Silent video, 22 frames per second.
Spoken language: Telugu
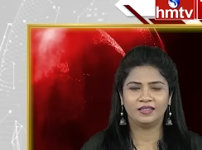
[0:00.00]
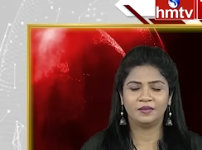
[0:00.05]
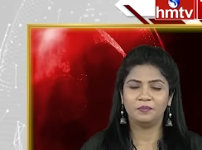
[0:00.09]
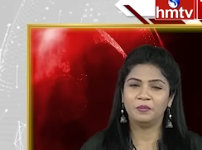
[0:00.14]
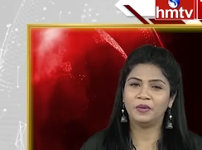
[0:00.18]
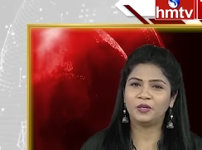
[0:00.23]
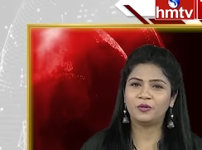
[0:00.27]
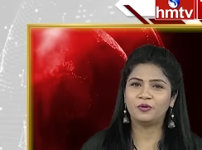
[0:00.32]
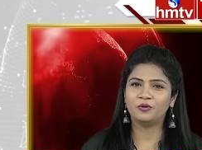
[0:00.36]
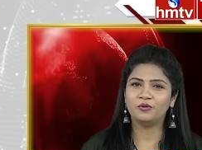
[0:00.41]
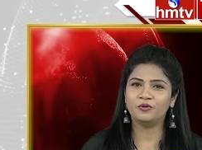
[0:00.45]

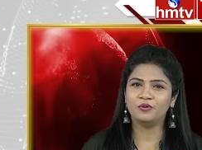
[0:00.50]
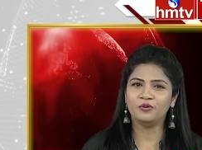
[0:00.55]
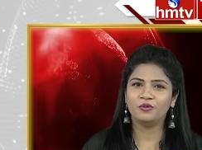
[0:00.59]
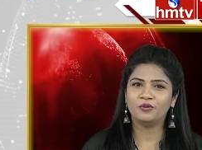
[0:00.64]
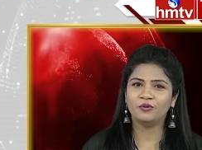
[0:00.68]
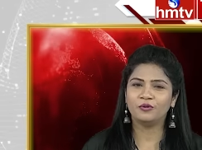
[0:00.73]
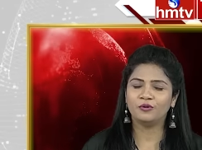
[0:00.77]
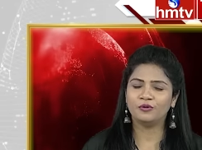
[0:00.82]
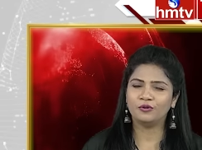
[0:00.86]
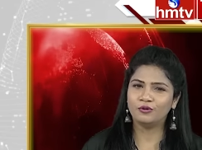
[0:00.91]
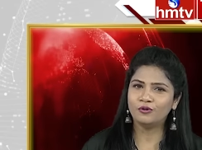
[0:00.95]
మీకు
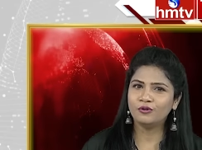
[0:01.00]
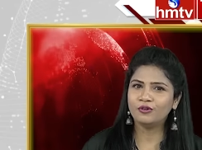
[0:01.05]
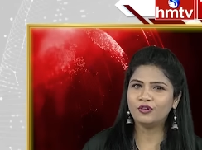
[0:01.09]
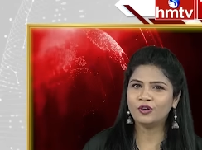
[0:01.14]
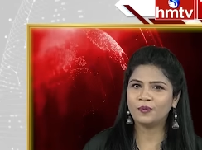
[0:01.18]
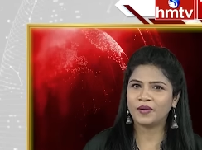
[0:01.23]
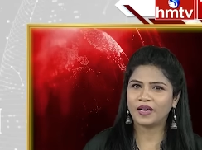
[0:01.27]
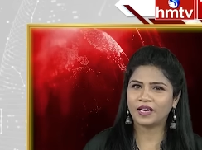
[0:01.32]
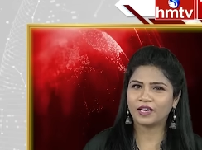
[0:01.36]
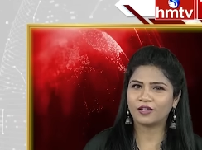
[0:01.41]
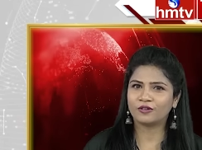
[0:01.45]
గూగుల్
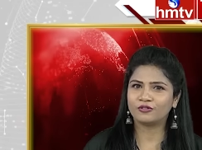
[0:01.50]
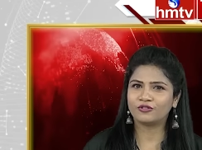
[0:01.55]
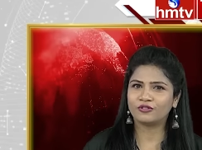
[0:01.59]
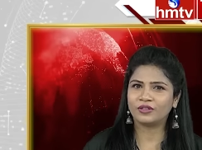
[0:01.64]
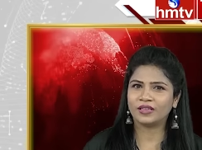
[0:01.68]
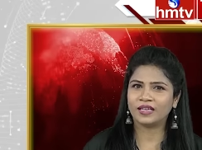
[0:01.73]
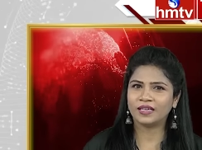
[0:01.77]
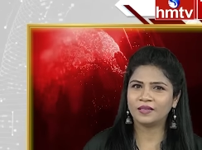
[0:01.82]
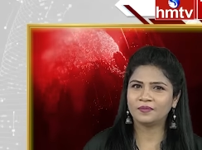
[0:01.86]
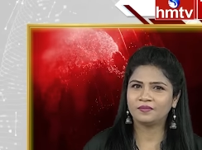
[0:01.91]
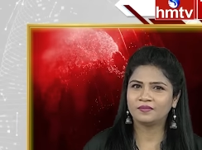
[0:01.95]
పే అకౌంట్
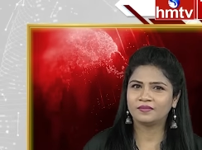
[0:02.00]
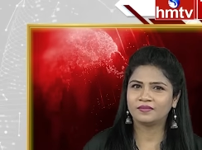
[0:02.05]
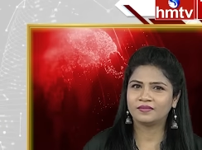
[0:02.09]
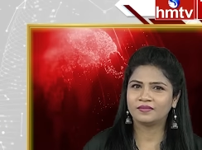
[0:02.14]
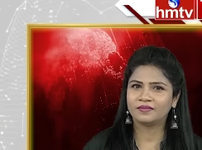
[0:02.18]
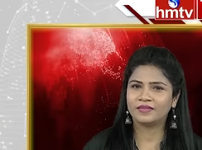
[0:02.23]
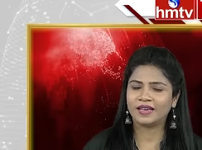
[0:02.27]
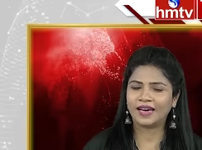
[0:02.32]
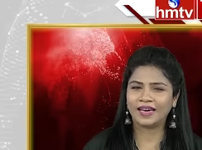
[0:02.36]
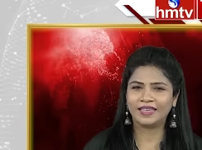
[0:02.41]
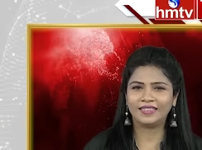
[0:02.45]
ఉందా
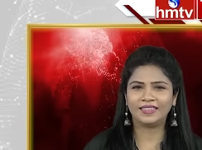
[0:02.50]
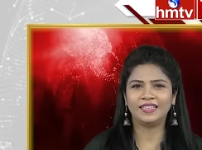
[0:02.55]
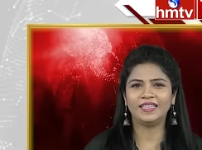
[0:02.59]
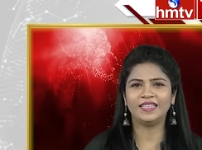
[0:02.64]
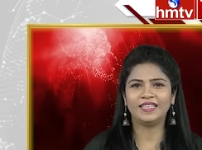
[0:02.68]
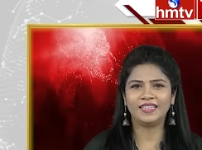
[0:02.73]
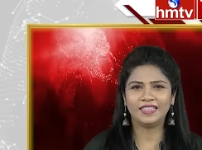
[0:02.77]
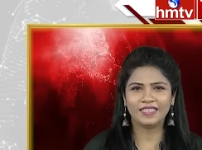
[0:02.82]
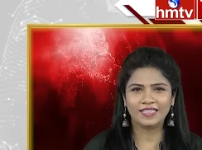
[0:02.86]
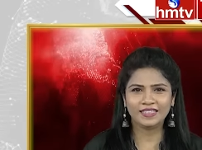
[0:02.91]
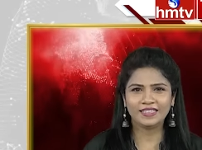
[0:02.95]
అయితే
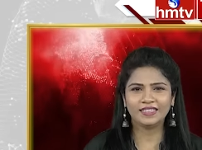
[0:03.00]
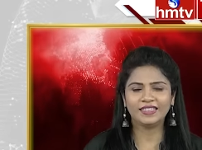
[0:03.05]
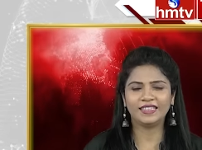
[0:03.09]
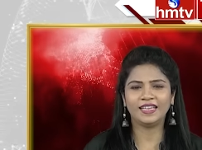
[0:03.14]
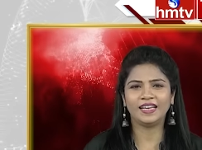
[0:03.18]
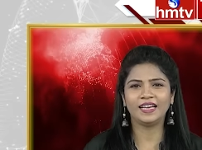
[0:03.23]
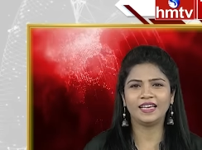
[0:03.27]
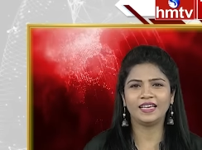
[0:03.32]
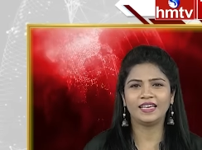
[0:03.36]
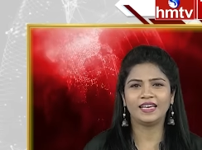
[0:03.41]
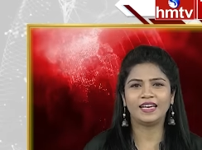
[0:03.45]
ఇట్టే
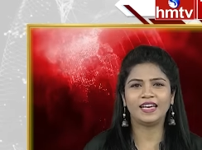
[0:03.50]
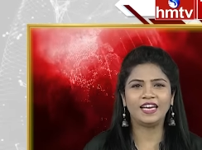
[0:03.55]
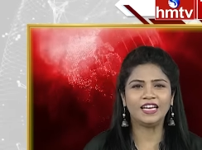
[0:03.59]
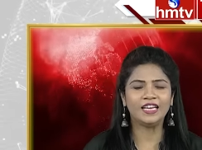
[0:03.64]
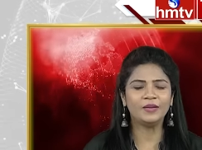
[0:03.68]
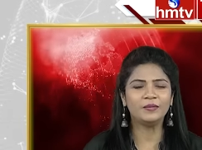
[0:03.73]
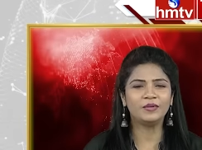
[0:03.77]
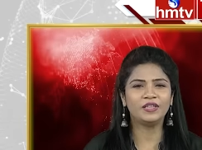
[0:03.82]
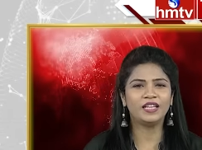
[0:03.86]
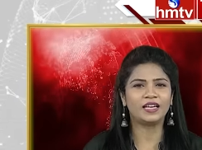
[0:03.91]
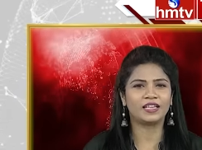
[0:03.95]

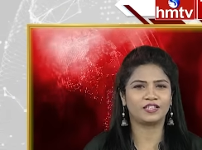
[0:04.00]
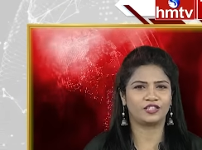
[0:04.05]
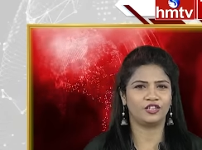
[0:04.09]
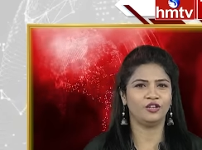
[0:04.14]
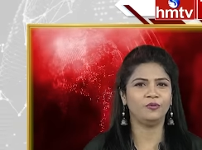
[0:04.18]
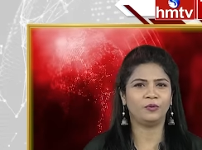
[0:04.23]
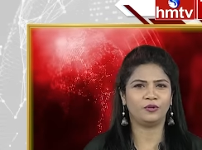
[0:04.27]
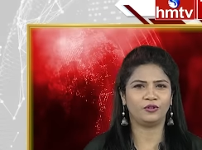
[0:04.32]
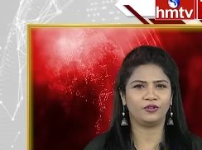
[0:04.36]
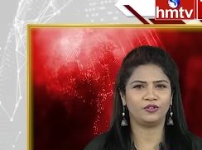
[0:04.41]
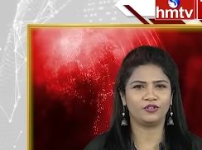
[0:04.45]
ఎనిమిది లక్షలు
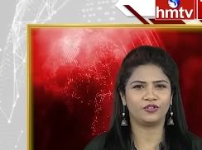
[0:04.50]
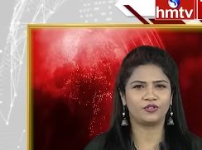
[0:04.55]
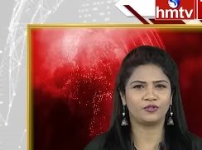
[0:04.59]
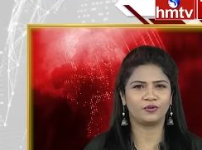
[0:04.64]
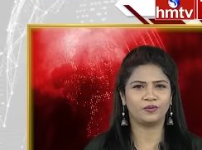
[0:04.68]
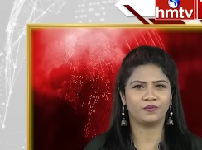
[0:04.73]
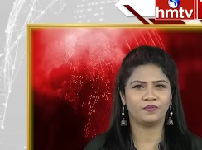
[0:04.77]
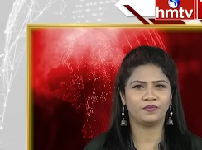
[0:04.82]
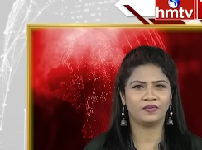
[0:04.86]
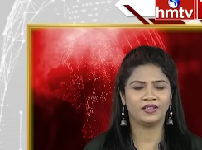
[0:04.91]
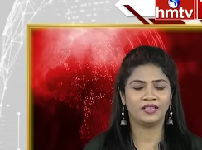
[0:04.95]
పొందొచ్చు
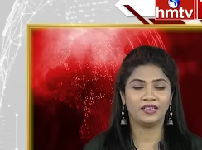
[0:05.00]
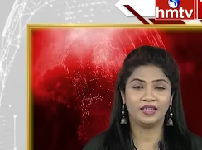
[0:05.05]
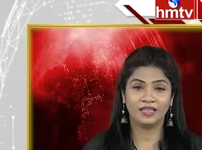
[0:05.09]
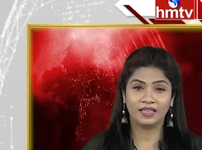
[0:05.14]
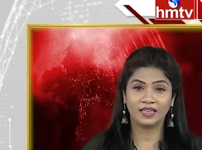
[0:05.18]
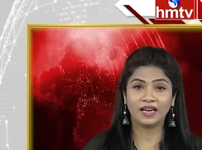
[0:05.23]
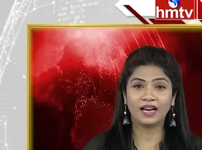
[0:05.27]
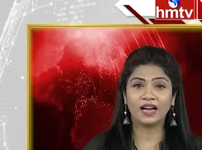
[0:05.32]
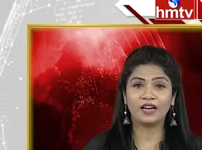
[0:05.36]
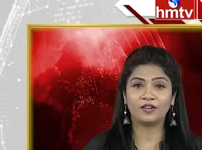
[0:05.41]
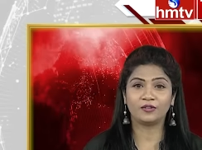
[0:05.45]

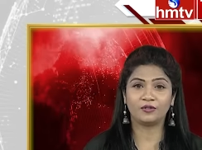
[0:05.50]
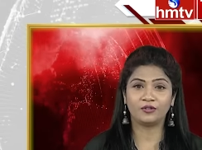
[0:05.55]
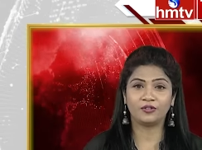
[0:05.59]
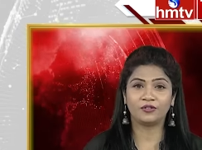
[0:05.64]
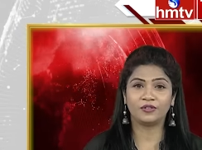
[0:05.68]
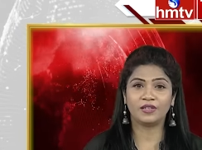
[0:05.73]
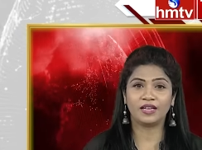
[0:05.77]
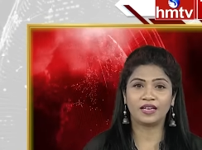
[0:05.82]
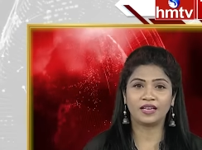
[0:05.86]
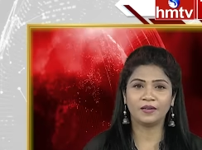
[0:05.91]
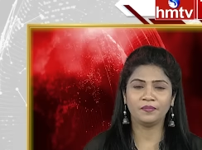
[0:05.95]
ఎలా
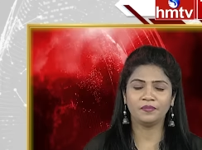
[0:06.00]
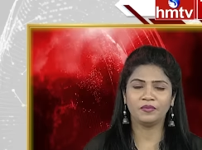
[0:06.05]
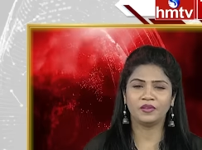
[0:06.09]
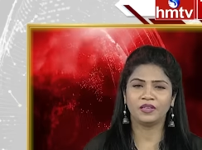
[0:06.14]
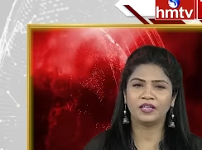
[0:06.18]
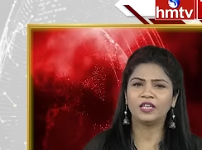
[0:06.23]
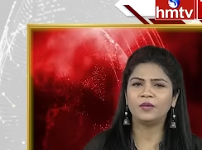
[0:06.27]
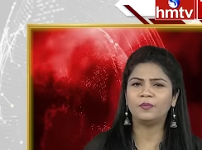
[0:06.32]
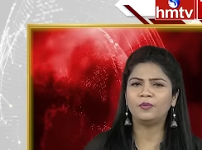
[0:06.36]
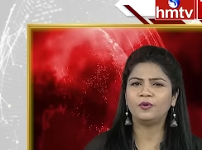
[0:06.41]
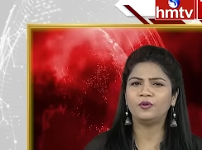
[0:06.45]
అనుకుంటున్నారా
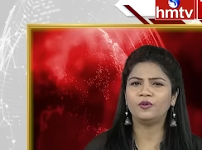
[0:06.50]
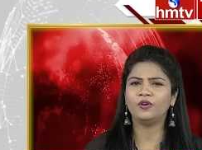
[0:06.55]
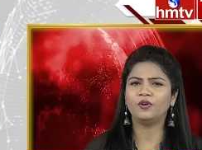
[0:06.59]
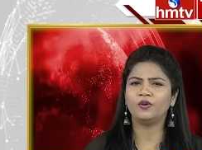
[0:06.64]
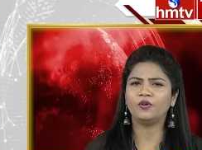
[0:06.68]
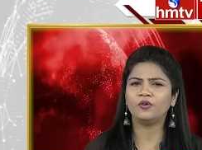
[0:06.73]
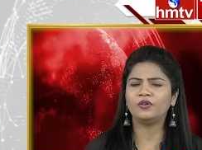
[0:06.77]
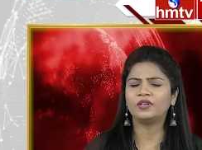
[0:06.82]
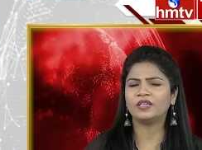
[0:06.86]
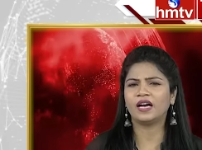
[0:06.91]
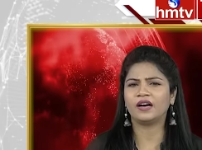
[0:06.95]
ఇప్పుడు
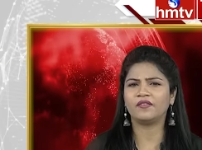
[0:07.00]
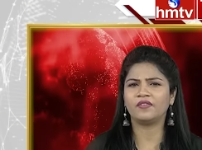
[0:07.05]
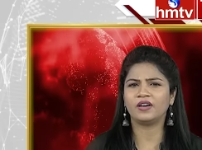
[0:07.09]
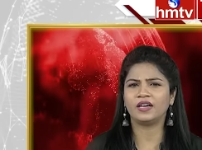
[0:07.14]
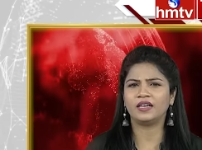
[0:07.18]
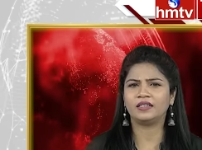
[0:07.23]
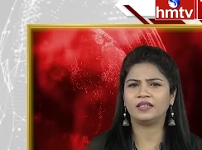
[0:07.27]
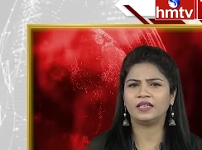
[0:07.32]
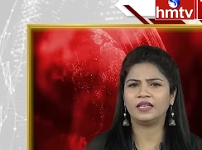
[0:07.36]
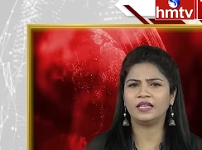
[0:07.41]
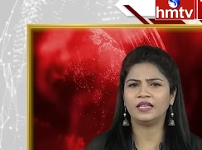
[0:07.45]
లోన్
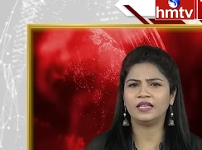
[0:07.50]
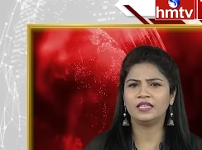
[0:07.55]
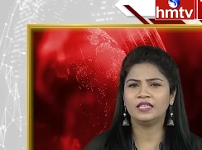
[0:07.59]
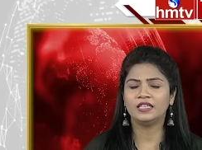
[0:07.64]
కావాలంటే